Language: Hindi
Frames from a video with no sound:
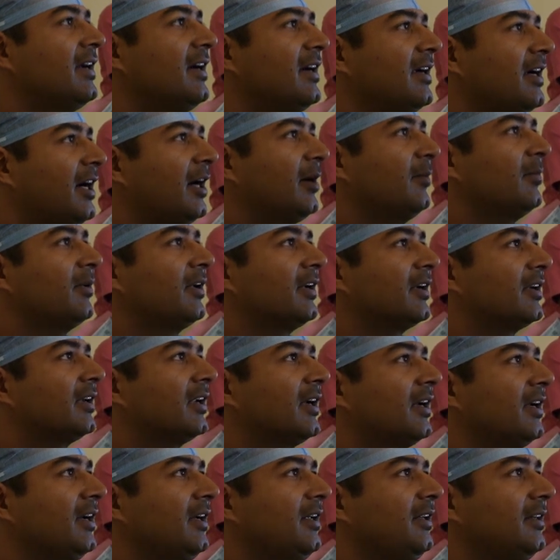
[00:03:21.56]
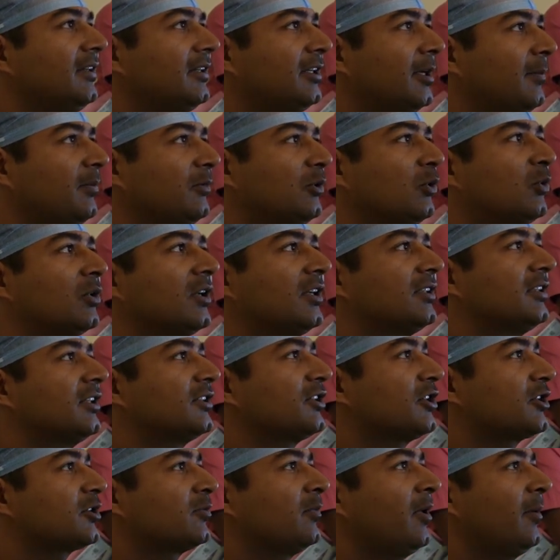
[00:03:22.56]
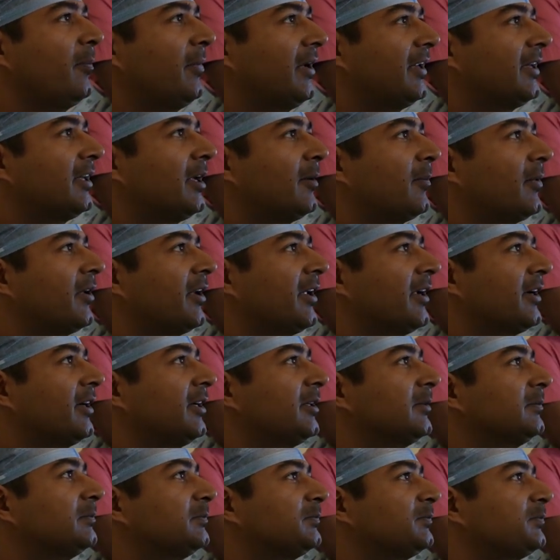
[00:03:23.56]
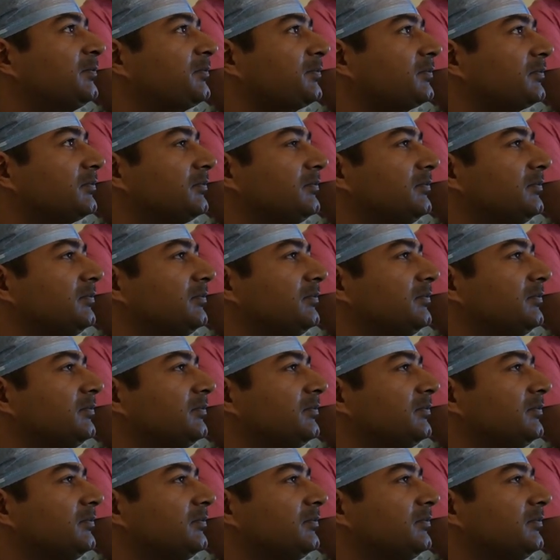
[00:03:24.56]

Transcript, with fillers: का काम करना है तब थोड़ा सा चश्मा पहनना पड़ेगा